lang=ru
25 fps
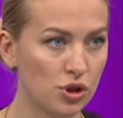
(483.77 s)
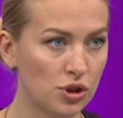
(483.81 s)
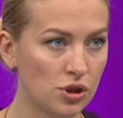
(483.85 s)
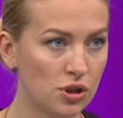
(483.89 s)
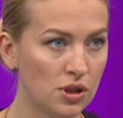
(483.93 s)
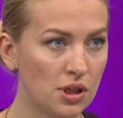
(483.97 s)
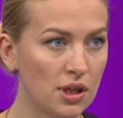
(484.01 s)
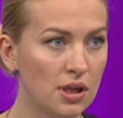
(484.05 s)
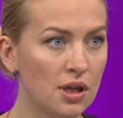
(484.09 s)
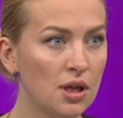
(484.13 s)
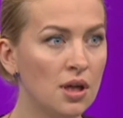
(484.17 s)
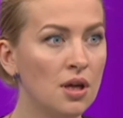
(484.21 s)

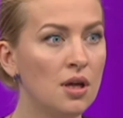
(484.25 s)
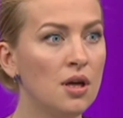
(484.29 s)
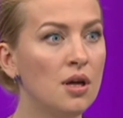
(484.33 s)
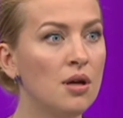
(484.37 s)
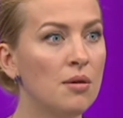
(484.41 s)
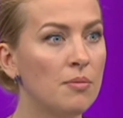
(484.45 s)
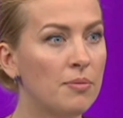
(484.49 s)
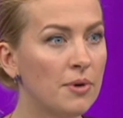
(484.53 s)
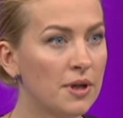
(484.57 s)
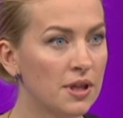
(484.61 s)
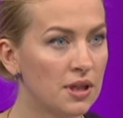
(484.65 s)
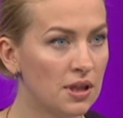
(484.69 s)
мужчина
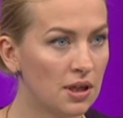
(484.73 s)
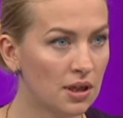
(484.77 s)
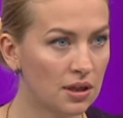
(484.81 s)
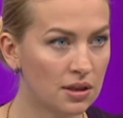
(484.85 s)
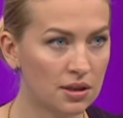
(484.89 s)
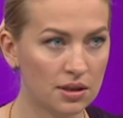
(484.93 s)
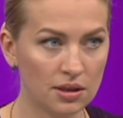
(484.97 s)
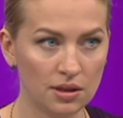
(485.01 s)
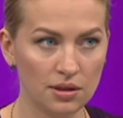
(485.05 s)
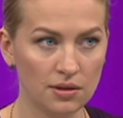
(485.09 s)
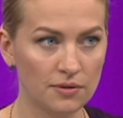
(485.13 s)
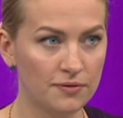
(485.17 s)

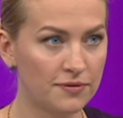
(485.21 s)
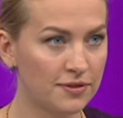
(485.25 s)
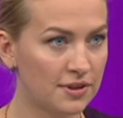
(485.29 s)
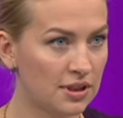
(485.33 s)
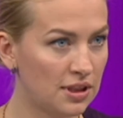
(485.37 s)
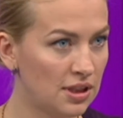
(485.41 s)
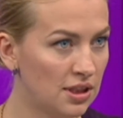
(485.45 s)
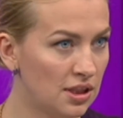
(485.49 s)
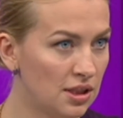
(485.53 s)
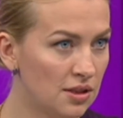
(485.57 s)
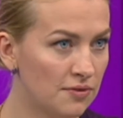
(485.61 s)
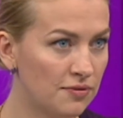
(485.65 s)
поехал в
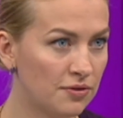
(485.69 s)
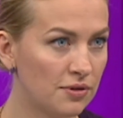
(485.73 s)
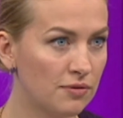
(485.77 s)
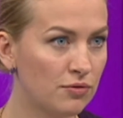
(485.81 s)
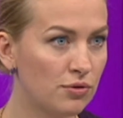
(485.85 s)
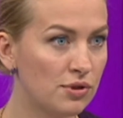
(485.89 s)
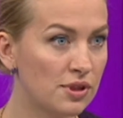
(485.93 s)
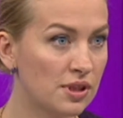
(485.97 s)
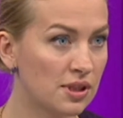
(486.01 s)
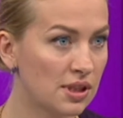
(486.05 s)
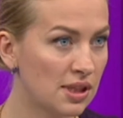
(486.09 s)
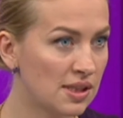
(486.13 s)
Киев
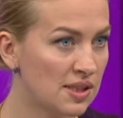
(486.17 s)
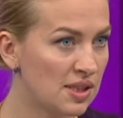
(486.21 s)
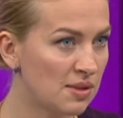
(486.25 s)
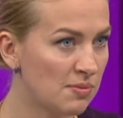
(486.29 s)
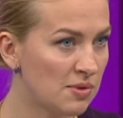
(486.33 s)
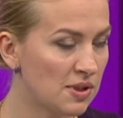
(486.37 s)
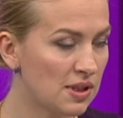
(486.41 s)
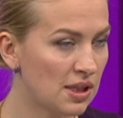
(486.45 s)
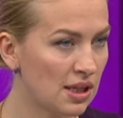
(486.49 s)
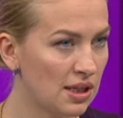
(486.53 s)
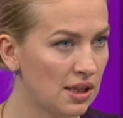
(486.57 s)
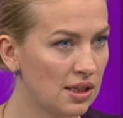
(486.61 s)
его искать
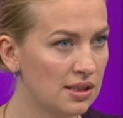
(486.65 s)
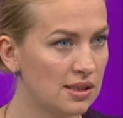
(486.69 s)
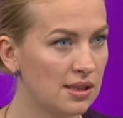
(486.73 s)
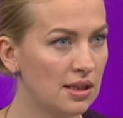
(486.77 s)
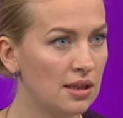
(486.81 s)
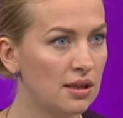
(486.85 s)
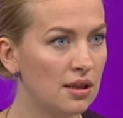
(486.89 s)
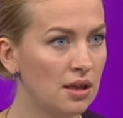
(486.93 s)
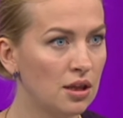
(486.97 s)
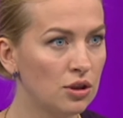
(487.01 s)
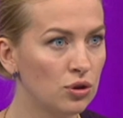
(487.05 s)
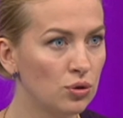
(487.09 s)

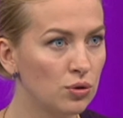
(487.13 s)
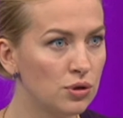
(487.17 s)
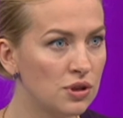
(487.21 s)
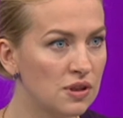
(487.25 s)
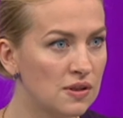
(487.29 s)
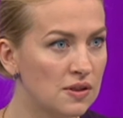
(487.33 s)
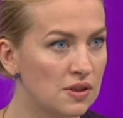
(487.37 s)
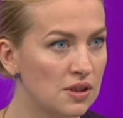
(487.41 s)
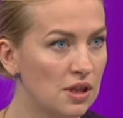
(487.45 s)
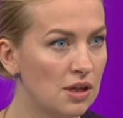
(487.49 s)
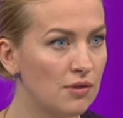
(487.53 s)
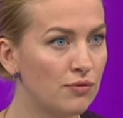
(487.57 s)
самостоятельно, но
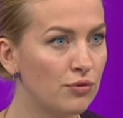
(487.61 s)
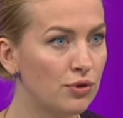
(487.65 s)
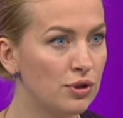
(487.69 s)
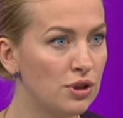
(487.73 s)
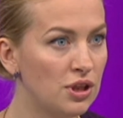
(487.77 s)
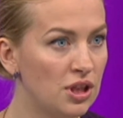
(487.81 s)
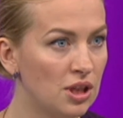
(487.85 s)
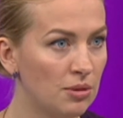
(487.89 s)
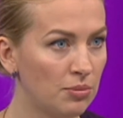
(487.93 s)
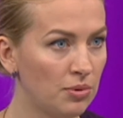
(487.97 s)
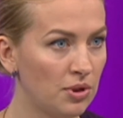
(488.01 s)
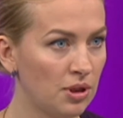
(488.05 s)
нигде его
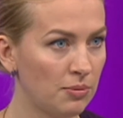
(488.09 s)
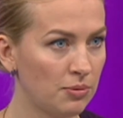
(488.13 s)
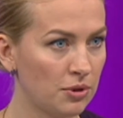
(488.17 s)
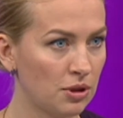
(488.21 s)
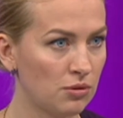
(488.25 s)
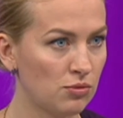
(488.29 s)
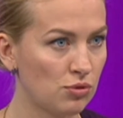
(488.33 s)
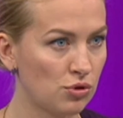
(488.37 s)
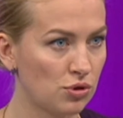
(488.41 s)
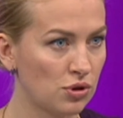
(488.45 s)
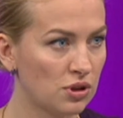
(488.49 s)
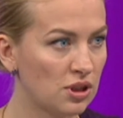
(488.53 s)
не было,
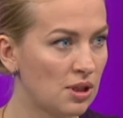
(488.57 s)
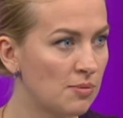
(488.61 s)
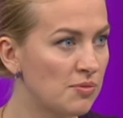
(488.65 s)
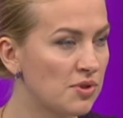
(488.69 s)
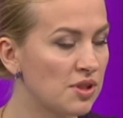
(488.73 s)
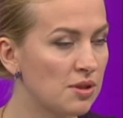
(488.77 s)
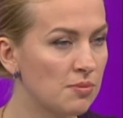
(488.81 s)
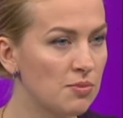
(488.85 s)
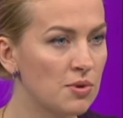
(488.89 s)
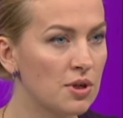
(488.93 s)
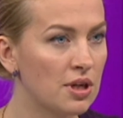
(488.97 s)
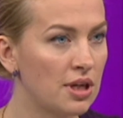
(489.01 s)
потому что там
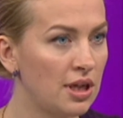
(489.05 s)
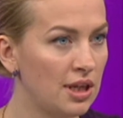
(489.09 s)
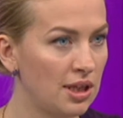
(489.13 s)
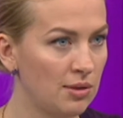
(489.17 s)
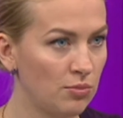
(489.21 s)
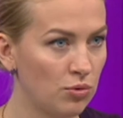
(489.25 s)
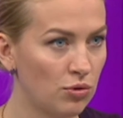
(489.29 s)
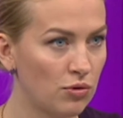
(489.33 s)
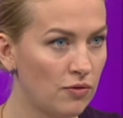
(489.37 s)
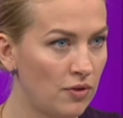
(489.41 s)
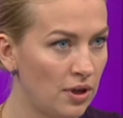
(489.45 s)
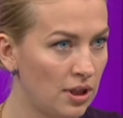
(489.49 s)

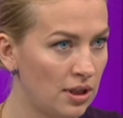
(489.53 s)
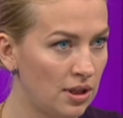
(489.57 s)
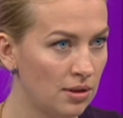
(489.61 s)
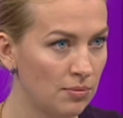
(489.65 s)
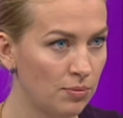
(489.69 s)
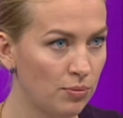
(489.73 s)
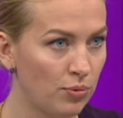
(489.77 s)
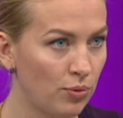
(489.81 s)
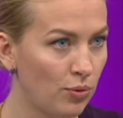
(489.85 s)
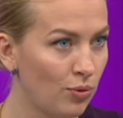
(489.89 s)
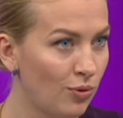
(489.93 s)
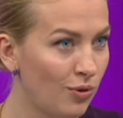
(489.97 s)
собирали
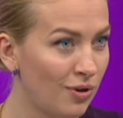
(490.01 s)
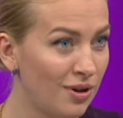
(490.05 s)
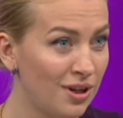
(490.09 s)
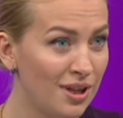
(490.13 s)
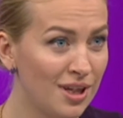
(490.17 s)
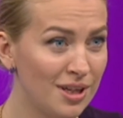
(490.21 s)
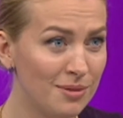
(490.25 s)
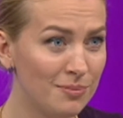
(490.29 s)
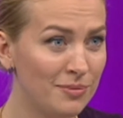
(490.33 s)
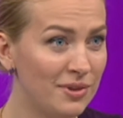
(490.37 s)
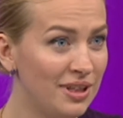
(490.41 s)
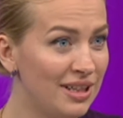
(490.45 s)
буквально по
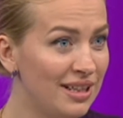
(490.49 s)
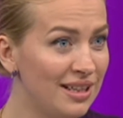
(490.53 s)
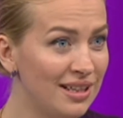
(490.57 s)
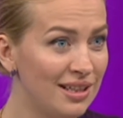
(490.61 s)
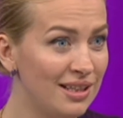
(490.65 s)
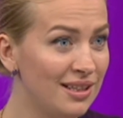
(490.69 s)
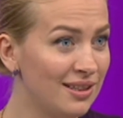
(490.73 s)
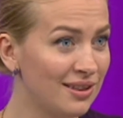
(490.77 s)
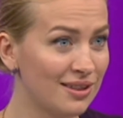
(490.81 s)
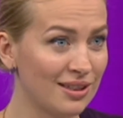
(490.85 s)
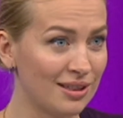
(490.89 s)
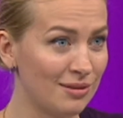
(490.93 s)

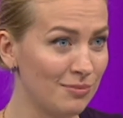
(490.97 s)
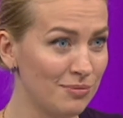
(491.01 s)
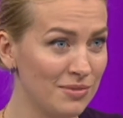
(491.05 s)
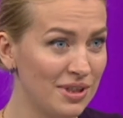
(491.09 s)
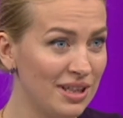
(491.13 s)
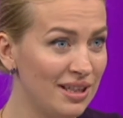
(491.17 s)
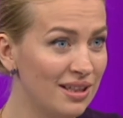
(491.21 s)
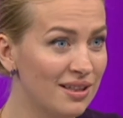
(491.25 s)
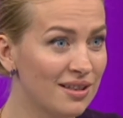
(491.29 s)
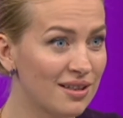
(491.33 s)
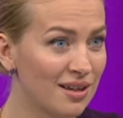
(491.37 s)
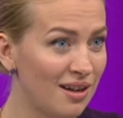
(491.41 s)
миллилитрам,
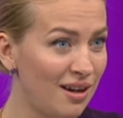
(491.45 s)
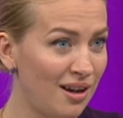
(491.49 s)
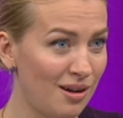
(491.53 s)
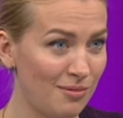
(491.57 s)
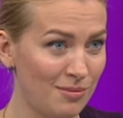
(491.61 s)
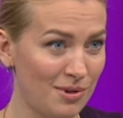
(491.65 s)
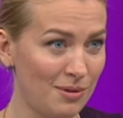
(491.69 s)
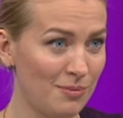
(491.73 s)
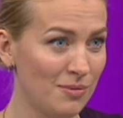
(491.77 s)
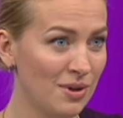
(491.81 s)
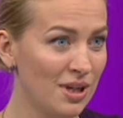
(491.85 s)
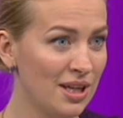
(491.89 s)

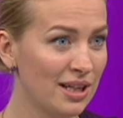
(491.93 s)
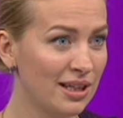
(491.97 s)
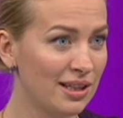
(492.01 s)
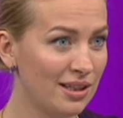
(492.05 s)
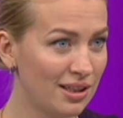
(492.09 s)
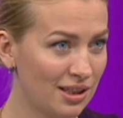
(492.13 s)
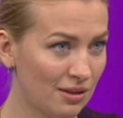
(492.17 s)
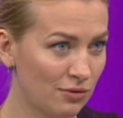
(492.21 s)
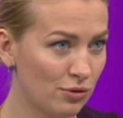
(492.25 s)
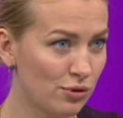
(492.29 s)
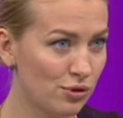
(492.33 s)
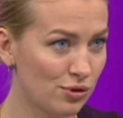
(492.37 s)
миллиграммам
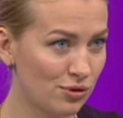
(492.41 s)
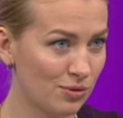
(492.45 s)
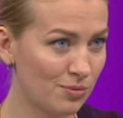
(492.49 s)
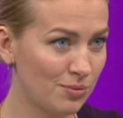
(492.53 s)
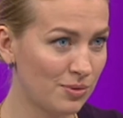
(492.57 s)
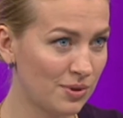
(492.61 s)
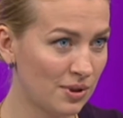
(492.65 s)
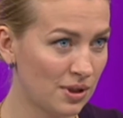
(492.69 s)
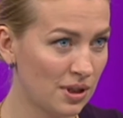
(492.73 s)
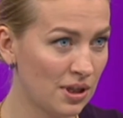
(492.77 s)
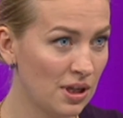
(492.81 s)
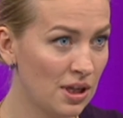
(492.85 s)
для того,
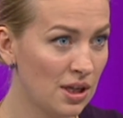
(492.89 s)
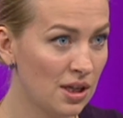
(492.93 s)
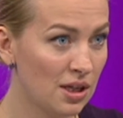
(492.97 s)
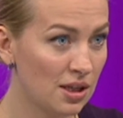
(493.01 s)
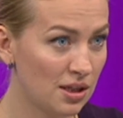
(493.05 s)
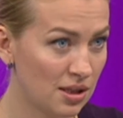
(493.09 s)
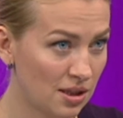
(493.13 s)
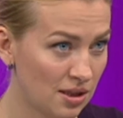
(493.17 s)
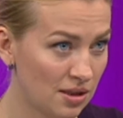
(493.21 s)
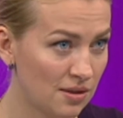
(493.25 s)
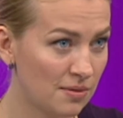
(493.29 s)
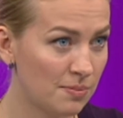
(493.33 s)
чтобы
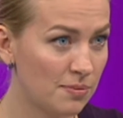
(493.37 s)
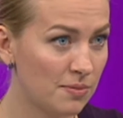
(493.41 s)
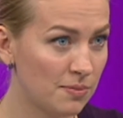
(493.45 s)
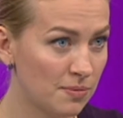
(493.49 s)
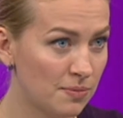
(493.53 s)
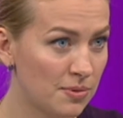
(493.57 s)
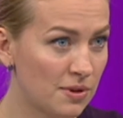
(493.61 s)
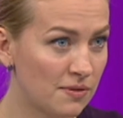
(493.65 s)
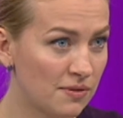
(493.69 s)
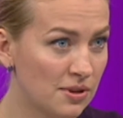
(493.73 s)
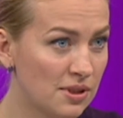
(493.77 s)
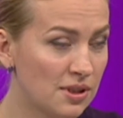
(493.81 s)
э,
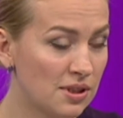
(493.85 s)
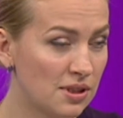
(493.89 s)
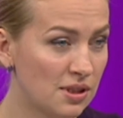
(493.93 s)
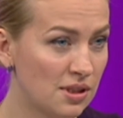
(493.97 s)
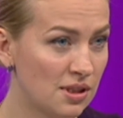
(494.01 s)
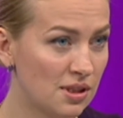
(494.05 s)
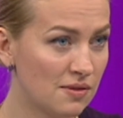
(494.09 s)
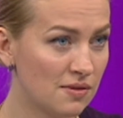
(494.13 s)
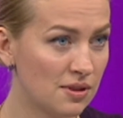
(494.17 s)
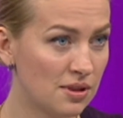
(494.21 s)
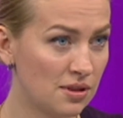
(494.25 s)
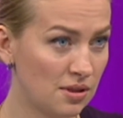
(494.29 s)

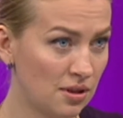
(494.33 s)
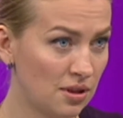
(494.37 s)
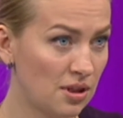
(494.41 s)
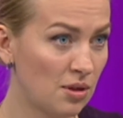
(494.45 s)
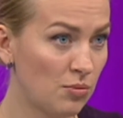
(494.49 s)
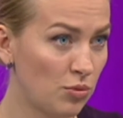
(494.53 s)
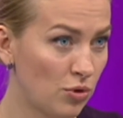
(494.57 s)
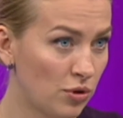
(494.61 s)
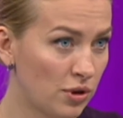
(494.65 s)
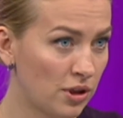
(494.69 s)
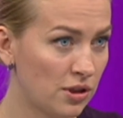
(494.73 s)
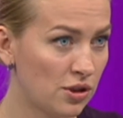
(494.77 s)
провакцинировать, и не
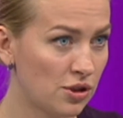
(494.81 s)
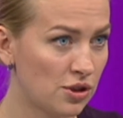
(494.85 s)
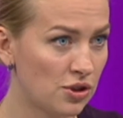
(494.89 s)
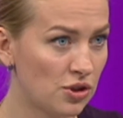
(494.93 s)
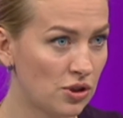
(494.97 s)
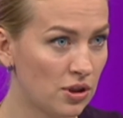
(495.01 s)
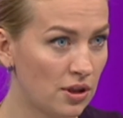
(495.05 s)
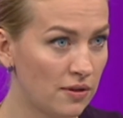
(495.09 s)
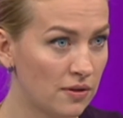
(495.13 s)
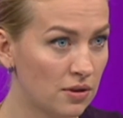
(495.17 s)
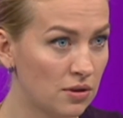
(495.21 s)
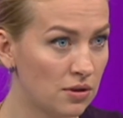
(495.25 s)
дай бог, конечно,
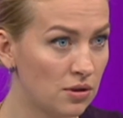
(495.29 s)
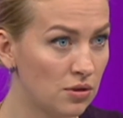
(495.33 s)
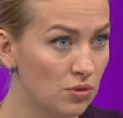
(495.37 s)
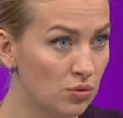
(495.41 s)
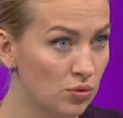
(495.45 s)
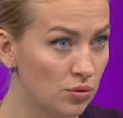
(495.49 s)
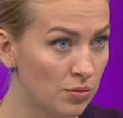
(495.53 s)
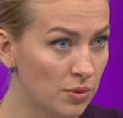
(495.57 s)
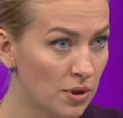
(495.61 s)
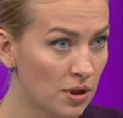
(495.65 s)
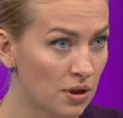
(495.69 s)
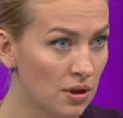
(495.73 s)
человек не
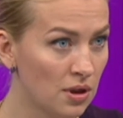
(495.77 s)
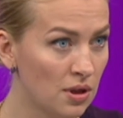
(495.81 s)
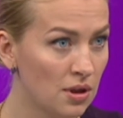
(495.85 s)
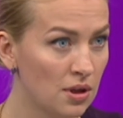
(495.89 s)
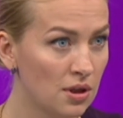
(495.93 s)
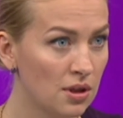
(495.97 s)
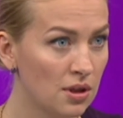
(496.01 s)
умер.